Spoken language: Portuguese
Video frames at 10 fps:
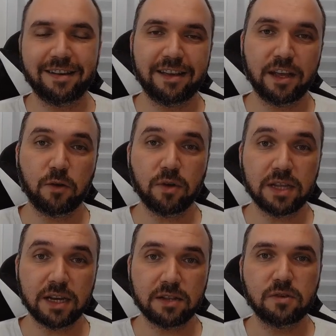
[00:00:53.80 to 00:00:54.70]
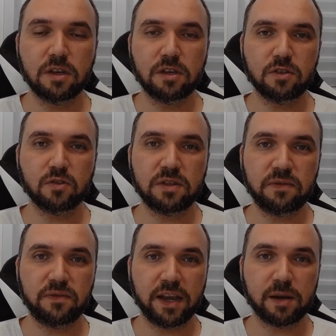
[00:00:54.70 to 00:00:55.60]
e cuidando dos
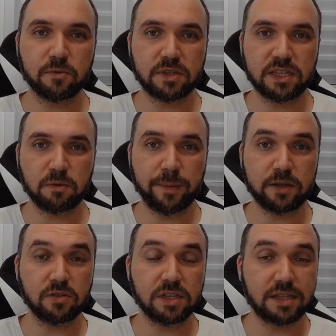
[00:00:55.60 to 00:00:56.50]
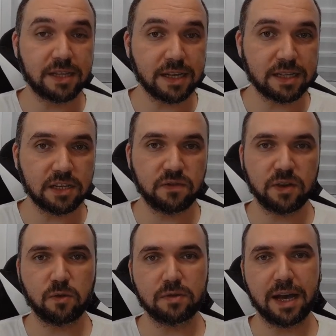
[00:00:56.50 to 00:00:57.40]
enfermos nesse momento de tanta
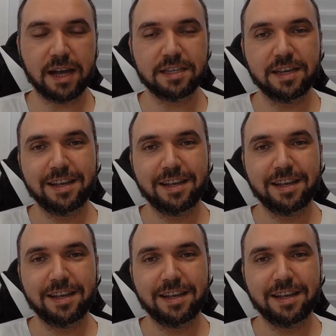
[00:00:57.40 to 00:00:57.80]
dificuldade,